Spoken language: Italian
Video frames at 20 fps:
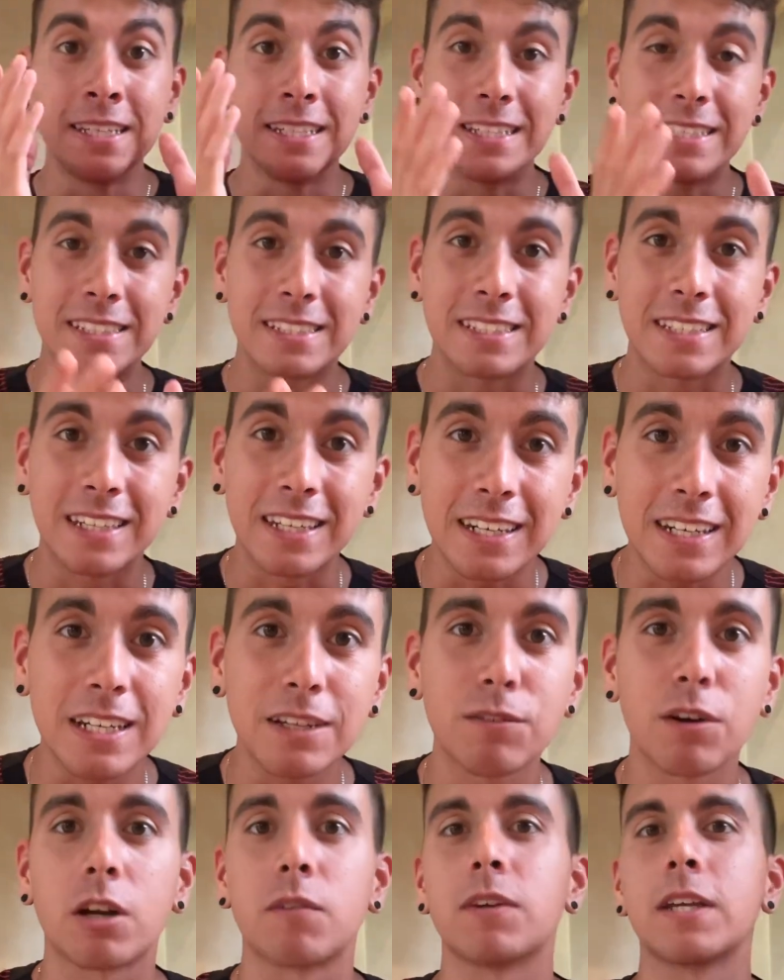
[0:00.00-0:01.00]

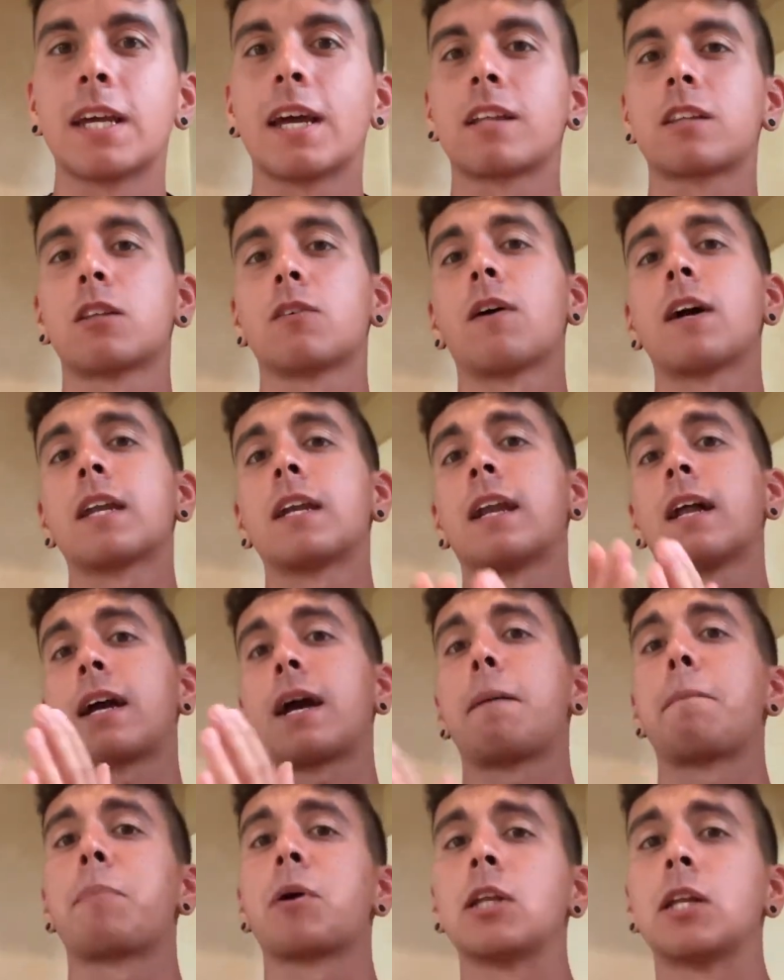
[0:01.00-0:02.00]
iscrivervi e attivare la
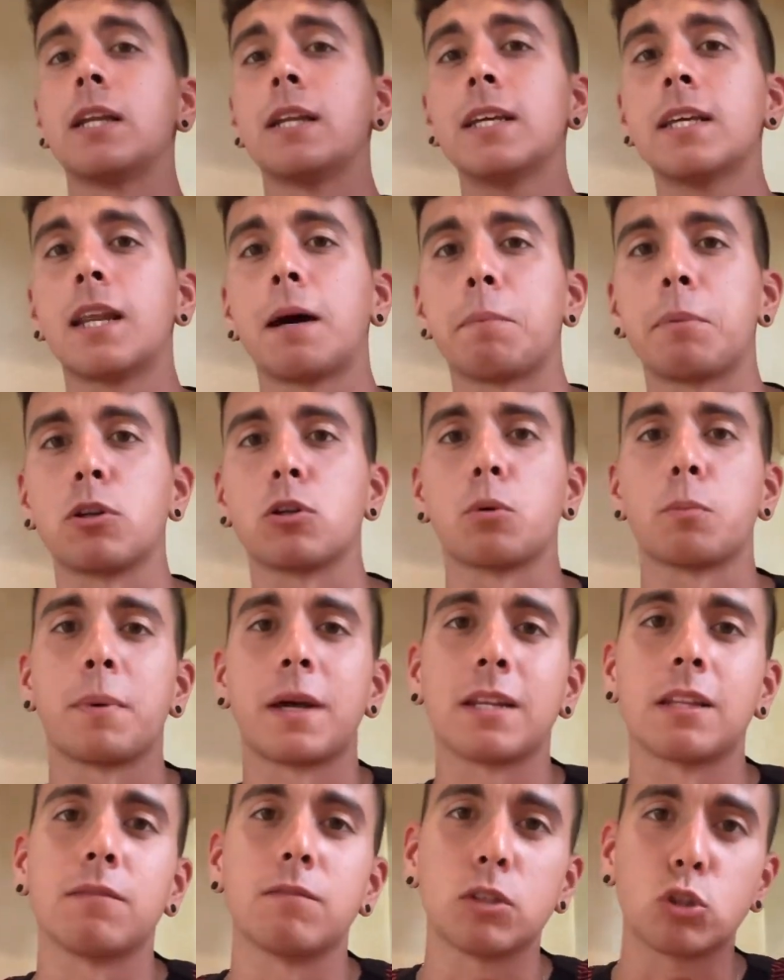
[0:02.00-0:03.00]
campanellina per non
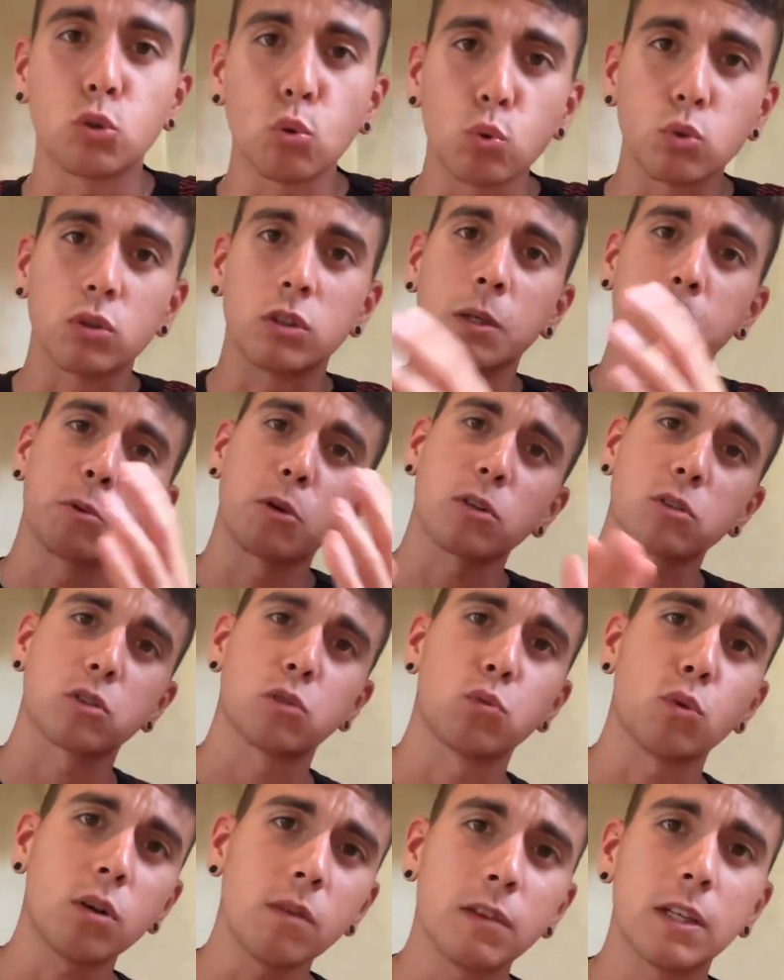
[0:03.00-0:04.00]
perdervi tutti i
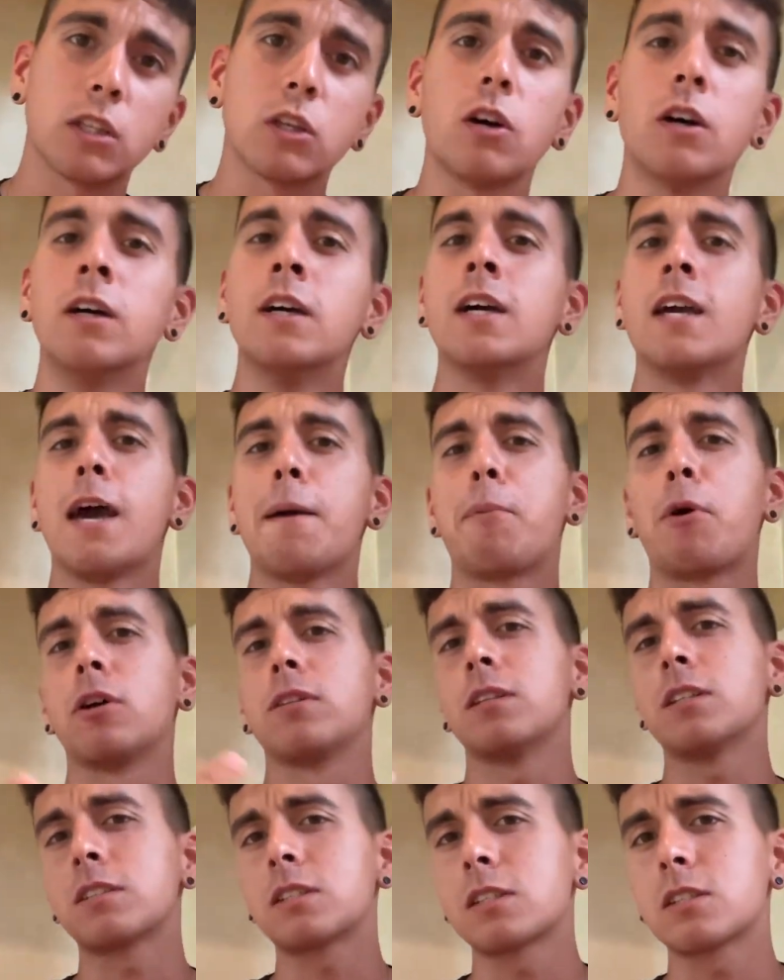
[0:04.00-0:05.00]
prossimi nuovi video e poi
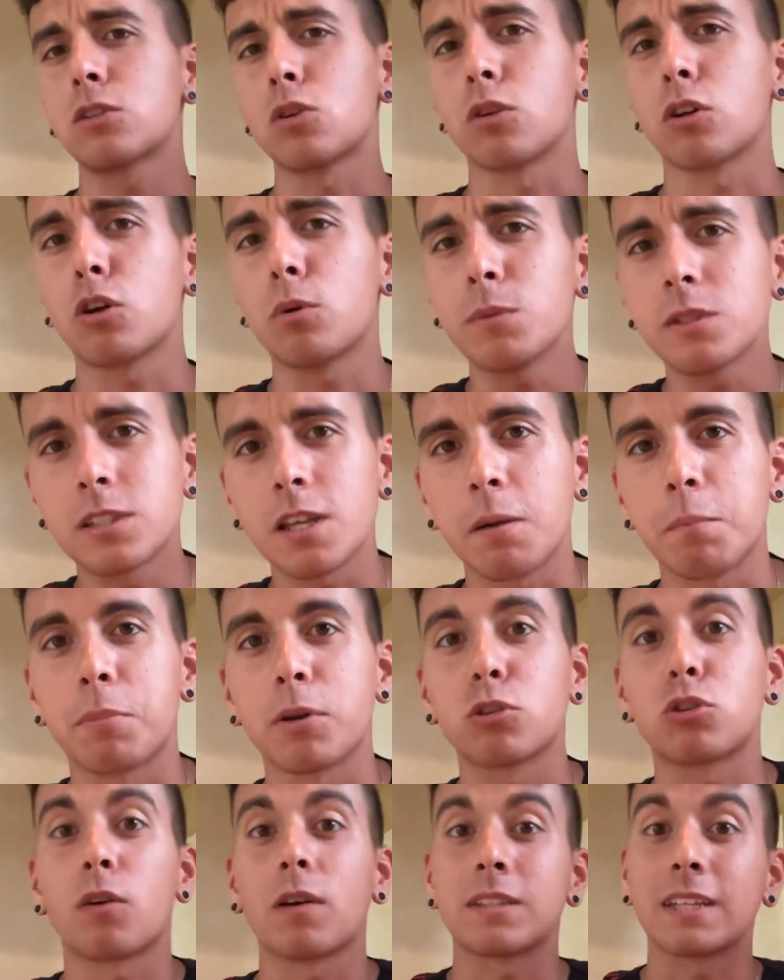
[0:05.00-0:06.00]
in descrizione come
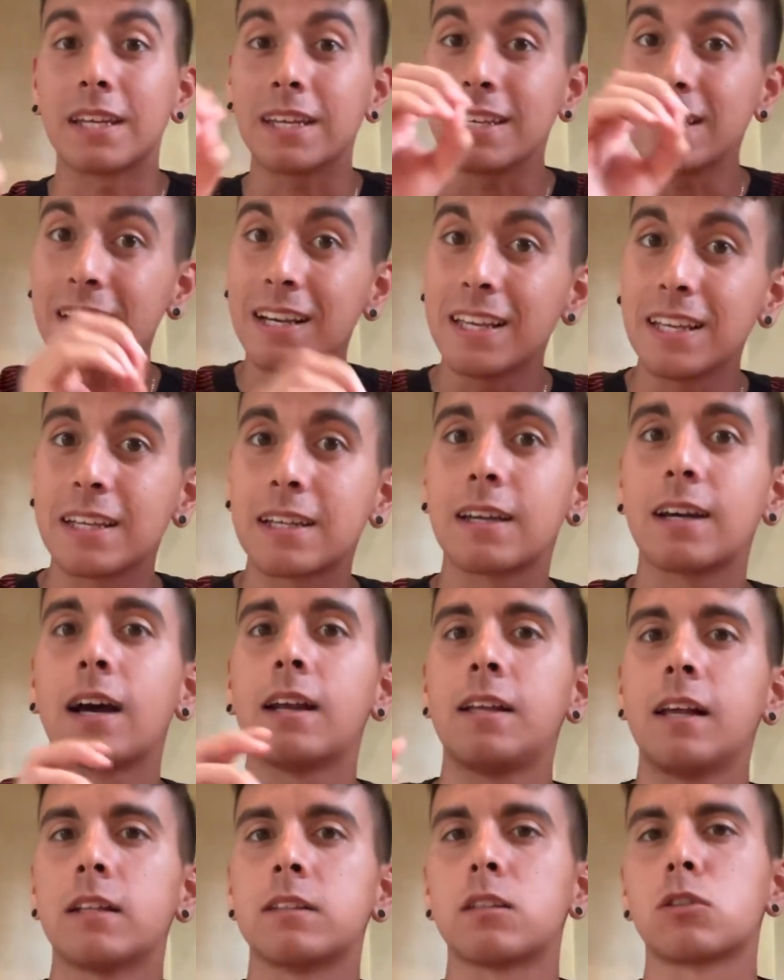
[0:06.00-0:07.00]
sempre trovate i link
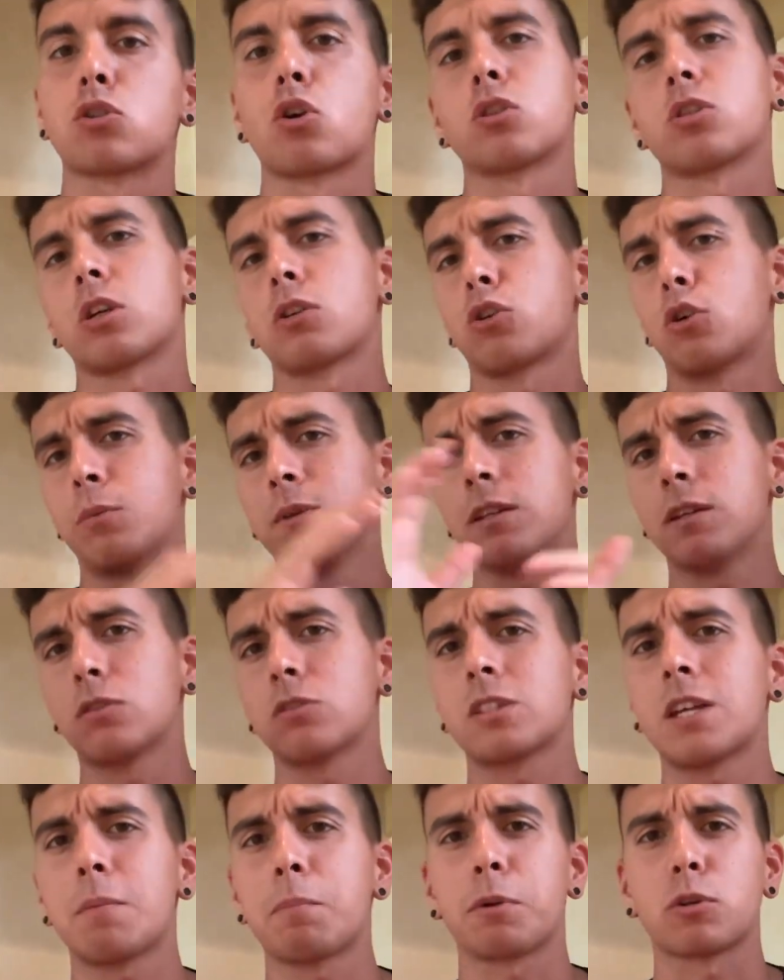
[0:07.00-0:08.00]
agli altri social, come dico
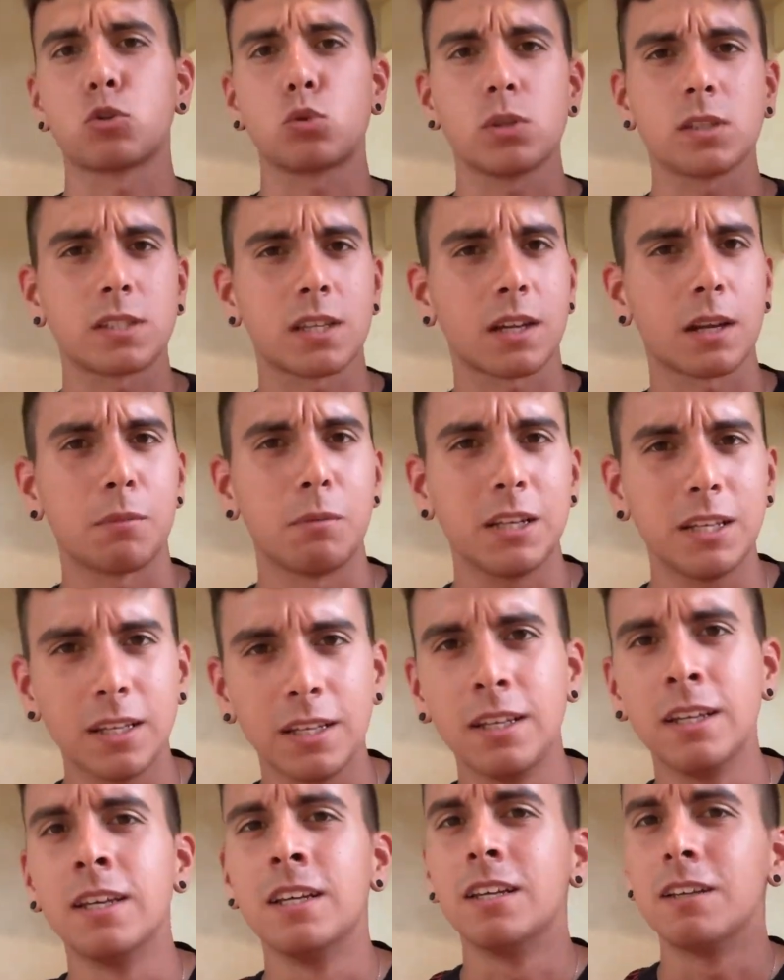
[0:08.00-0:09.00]
sempre su Instagram
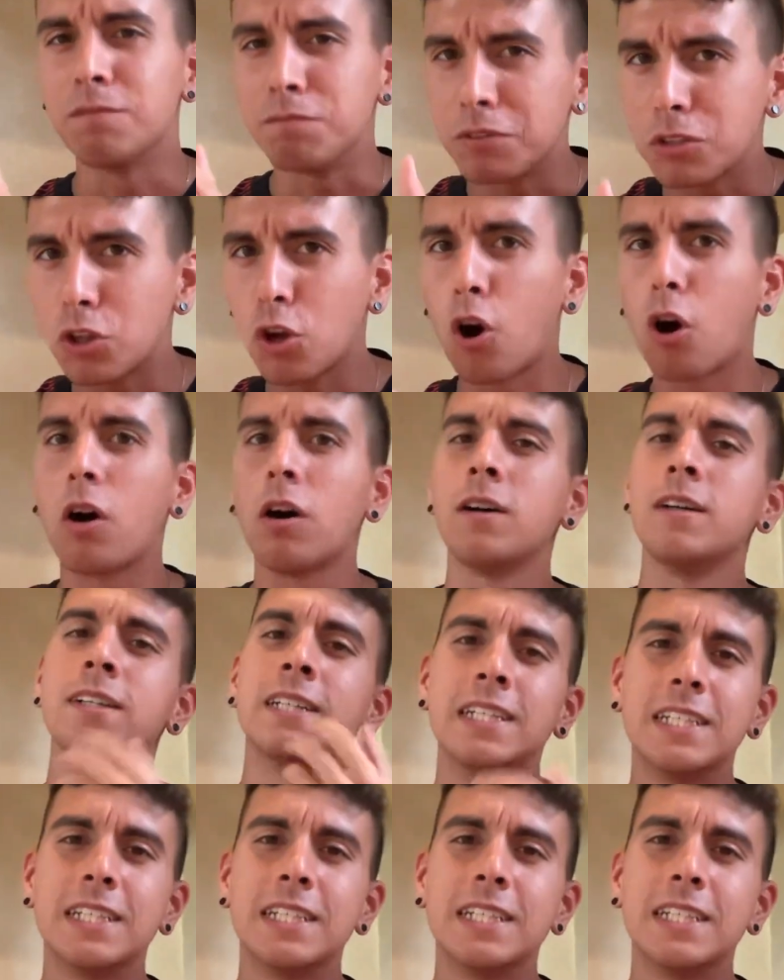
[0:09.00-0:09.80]
lì vi do